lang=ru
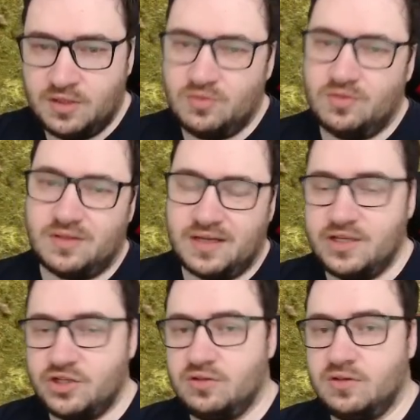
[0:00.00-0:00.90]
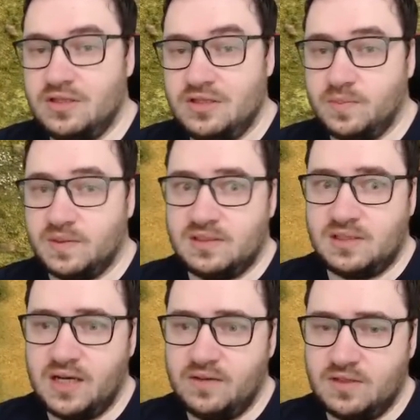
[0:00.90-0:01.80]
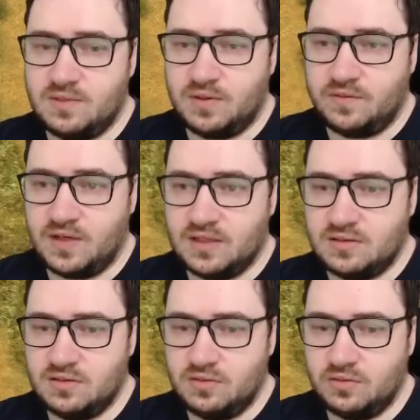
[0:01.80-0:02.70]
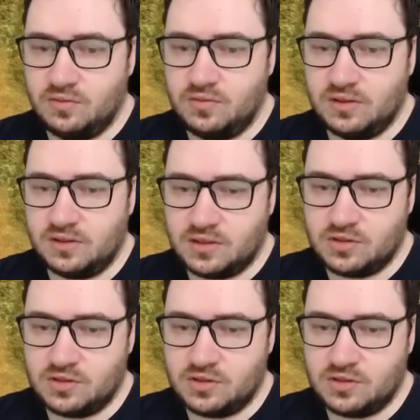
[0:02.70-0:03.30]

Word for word: Ну, конечно, они не подстраивались под фракции друг друга, так что